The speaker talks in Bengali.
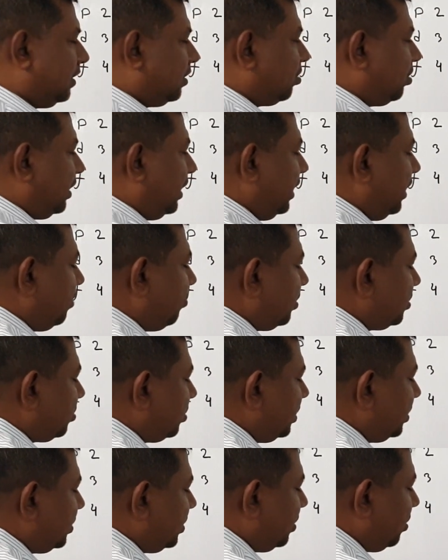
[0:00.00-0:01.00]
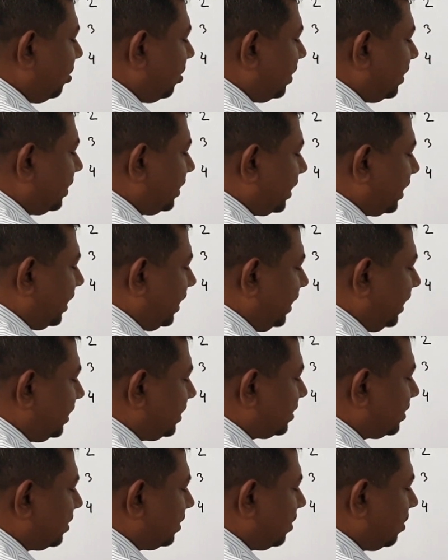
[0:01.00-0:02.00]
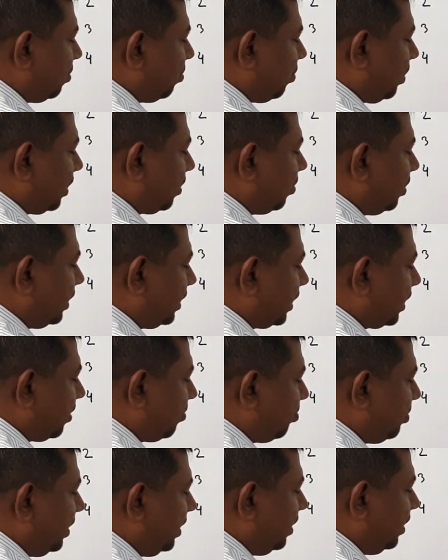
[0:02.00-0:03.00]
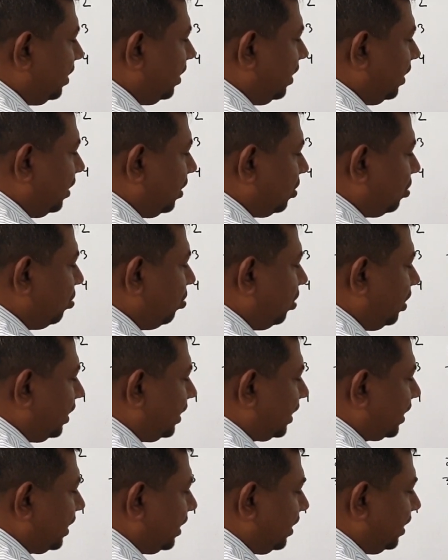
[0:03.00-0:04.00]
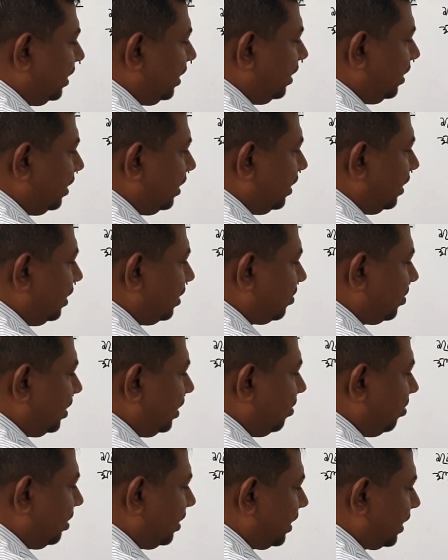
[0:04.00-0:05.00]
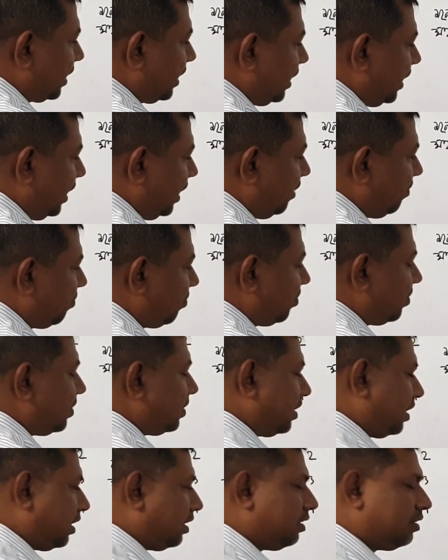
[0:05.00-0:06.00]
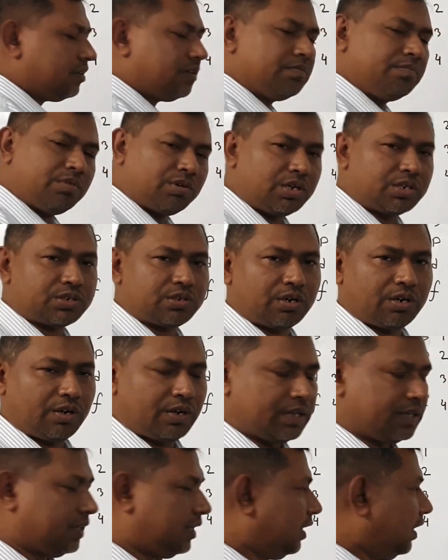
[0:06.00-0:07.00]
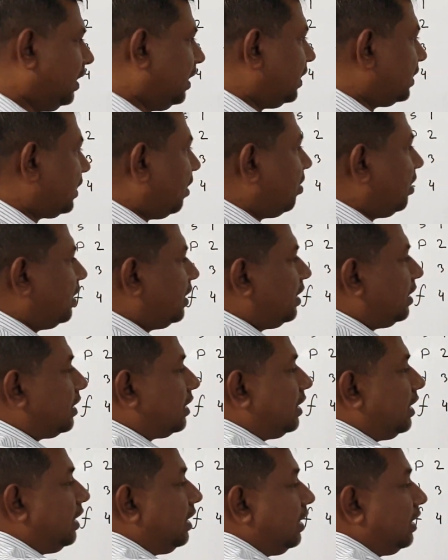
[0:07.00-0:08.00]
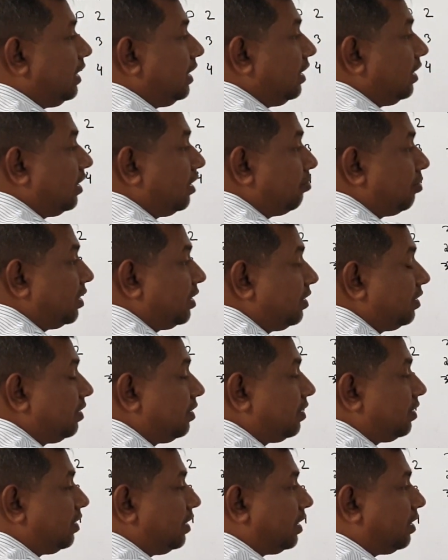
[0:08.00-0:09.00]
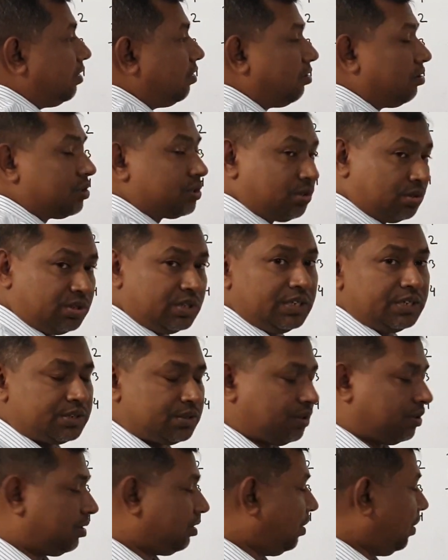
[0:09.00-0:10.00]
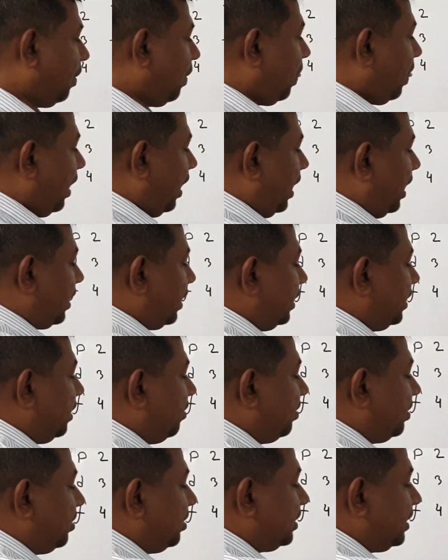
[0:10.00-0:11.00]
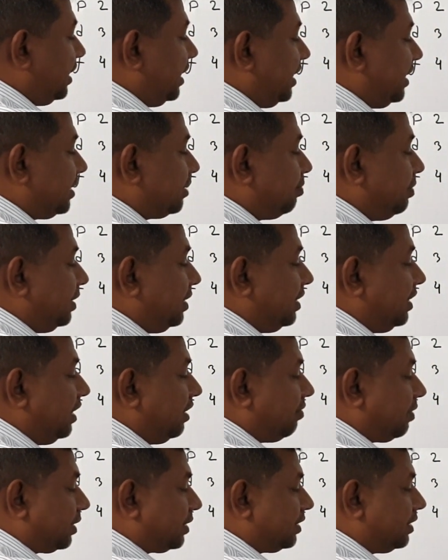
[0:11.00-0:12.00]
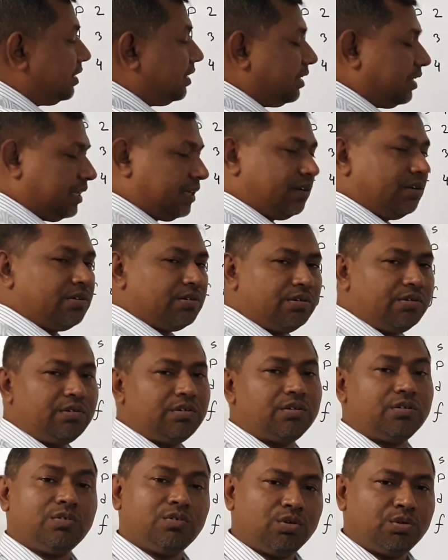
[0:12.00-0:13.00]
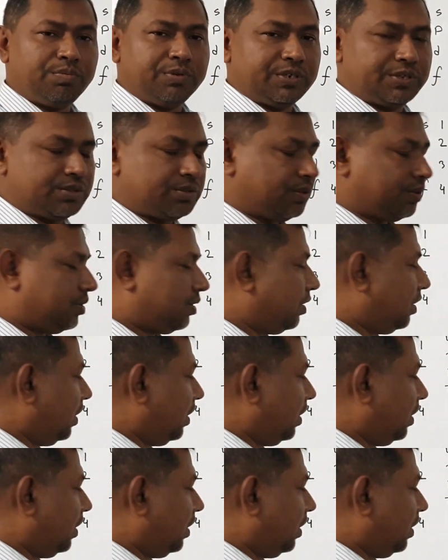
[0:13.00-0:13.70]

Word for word: তো এলের মান যদি জিরো হয় এটাকে এস ওয়ান হলে এটাকে পি টু হলে এটাকে ডি থ্রি হলে এটাকে এফ দ্বারা প্রকাশ করা হয় তাহলে কে এল এম এন এগুলো হলো শক্তি স্তর আর এদের ভিতরে যে এস পি ডি এফ আছে এগুলো হলো উপস্তর